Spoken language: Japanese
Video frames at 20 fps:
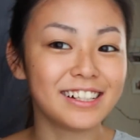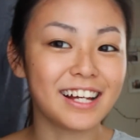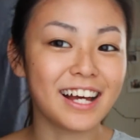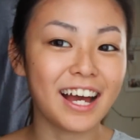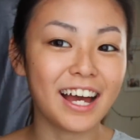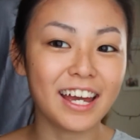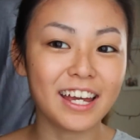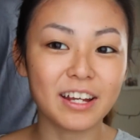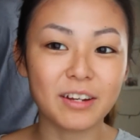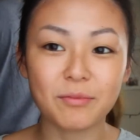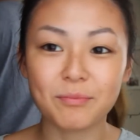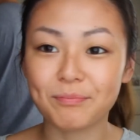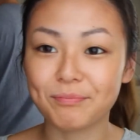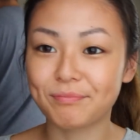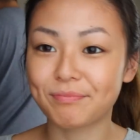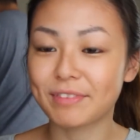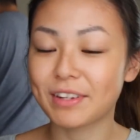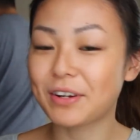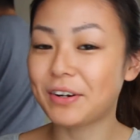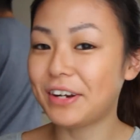はい
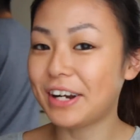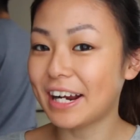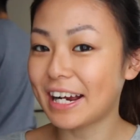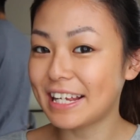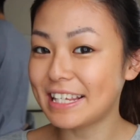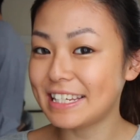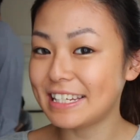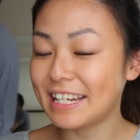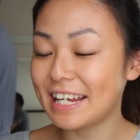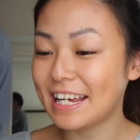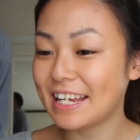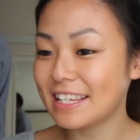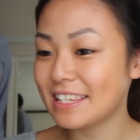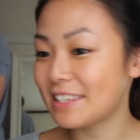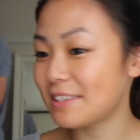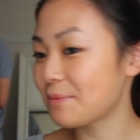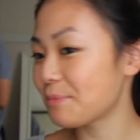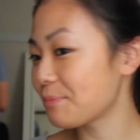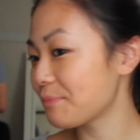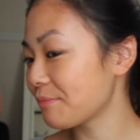こんな感じで
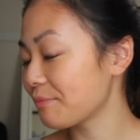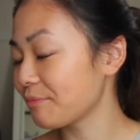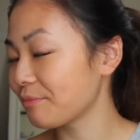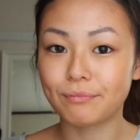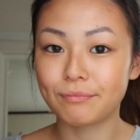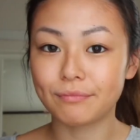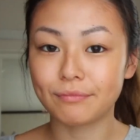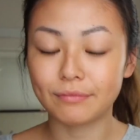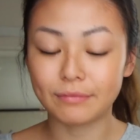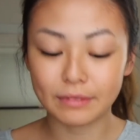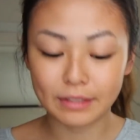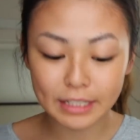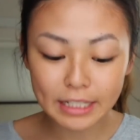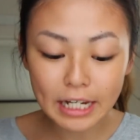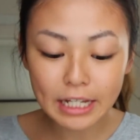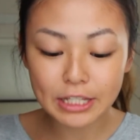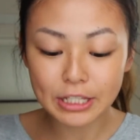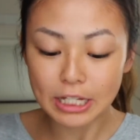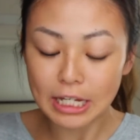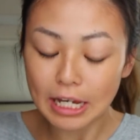す
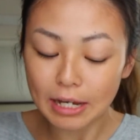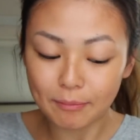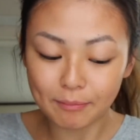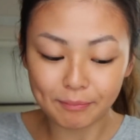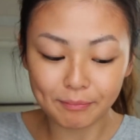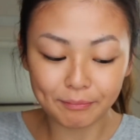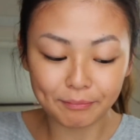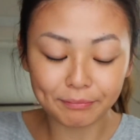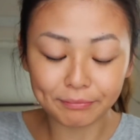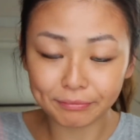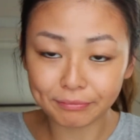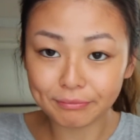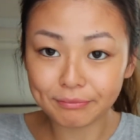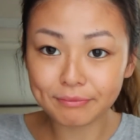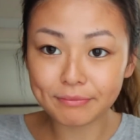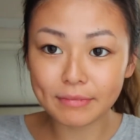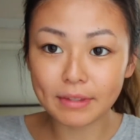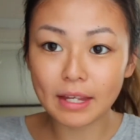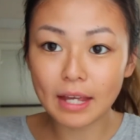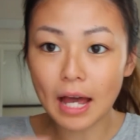じゃあ次
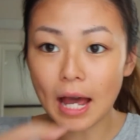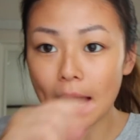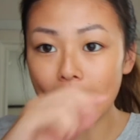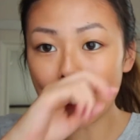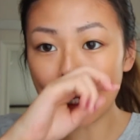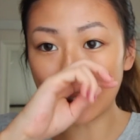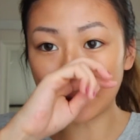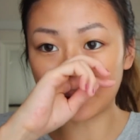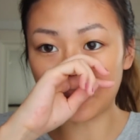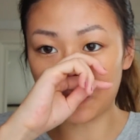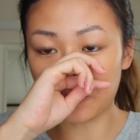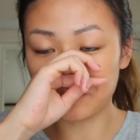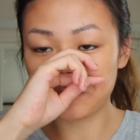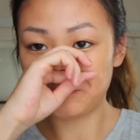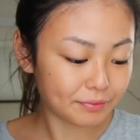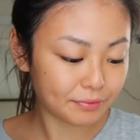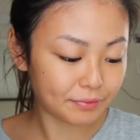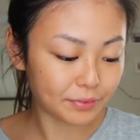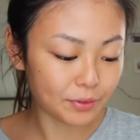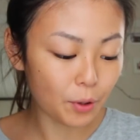ハイライト
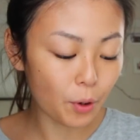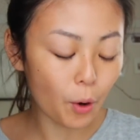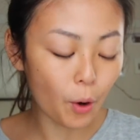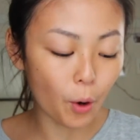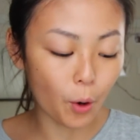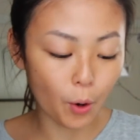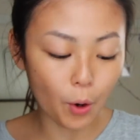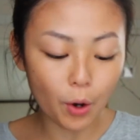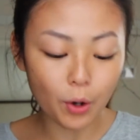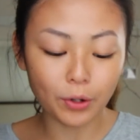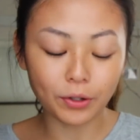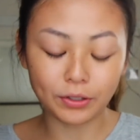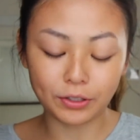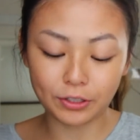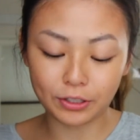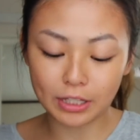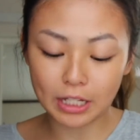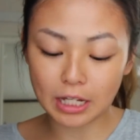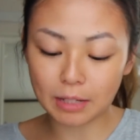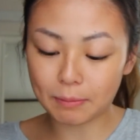の方を
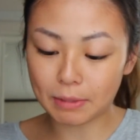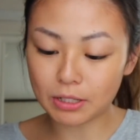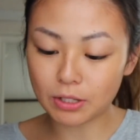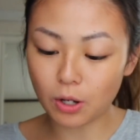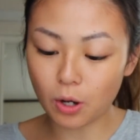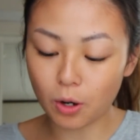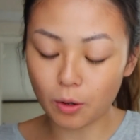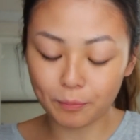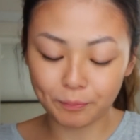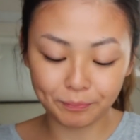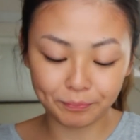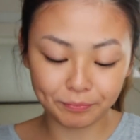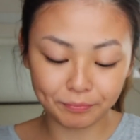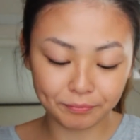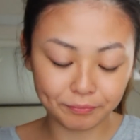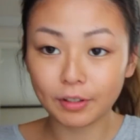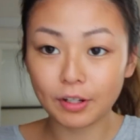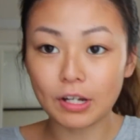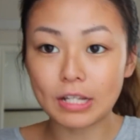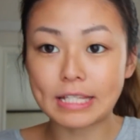塗っていきましょう
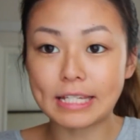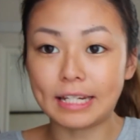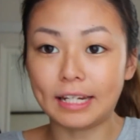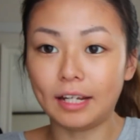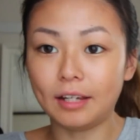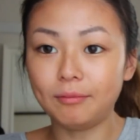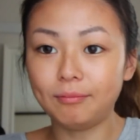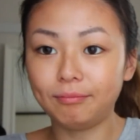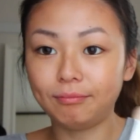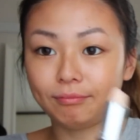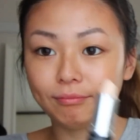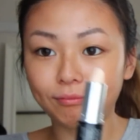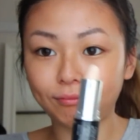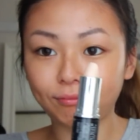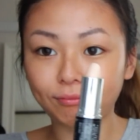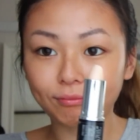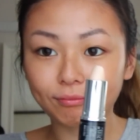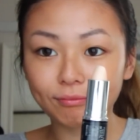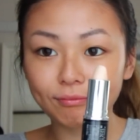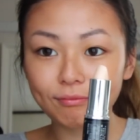パッチね
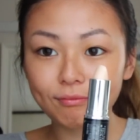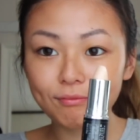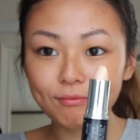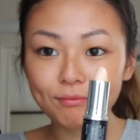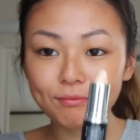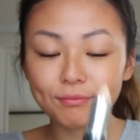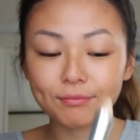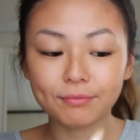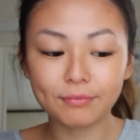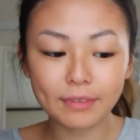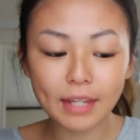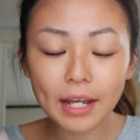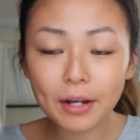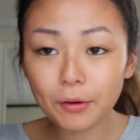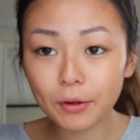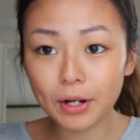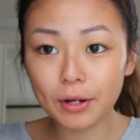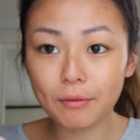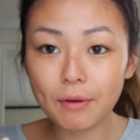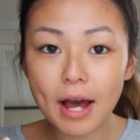で
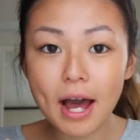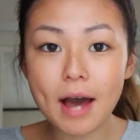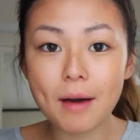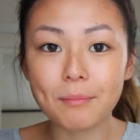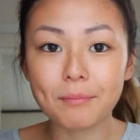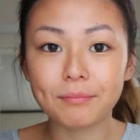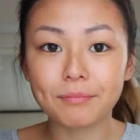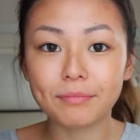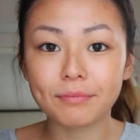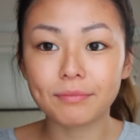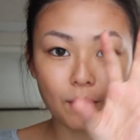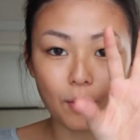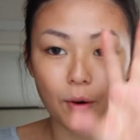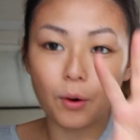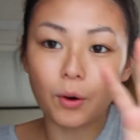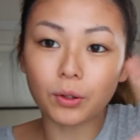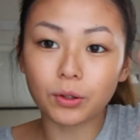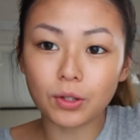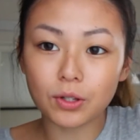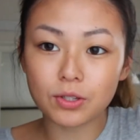これは
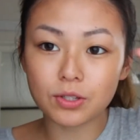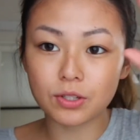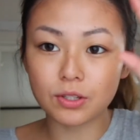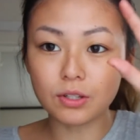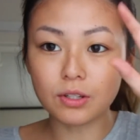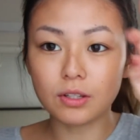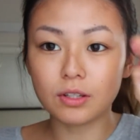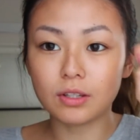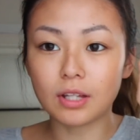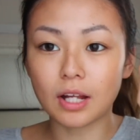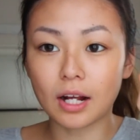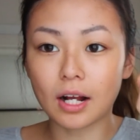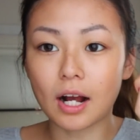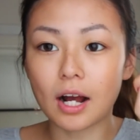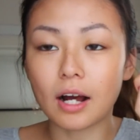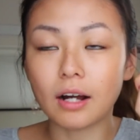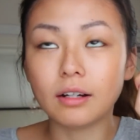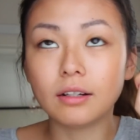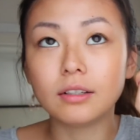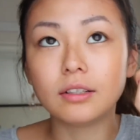凹凸なん
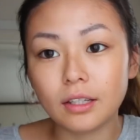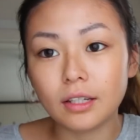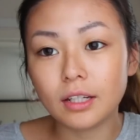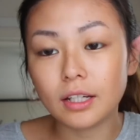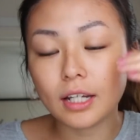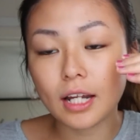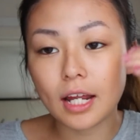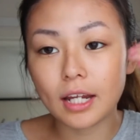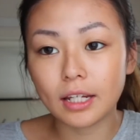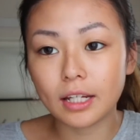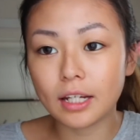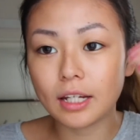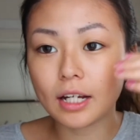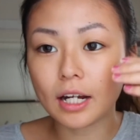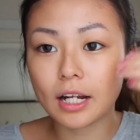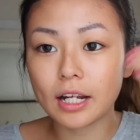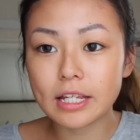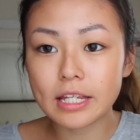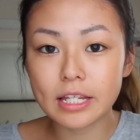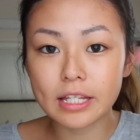か綺麗に
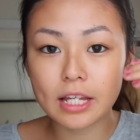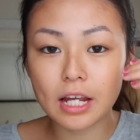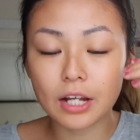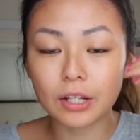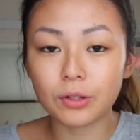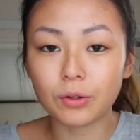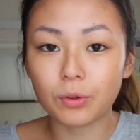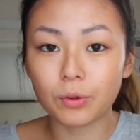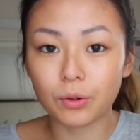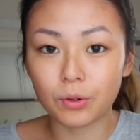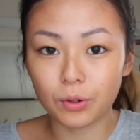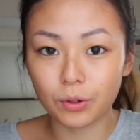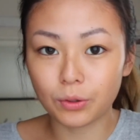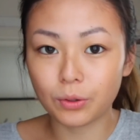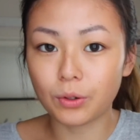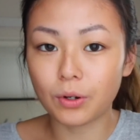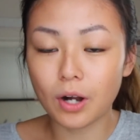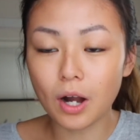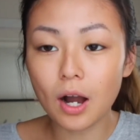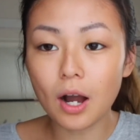光らせたいところ
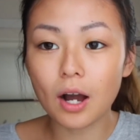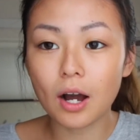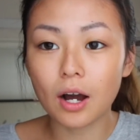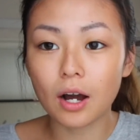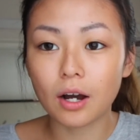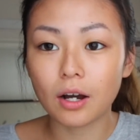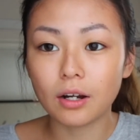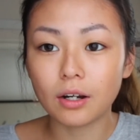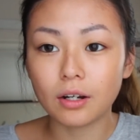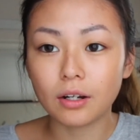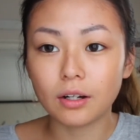とか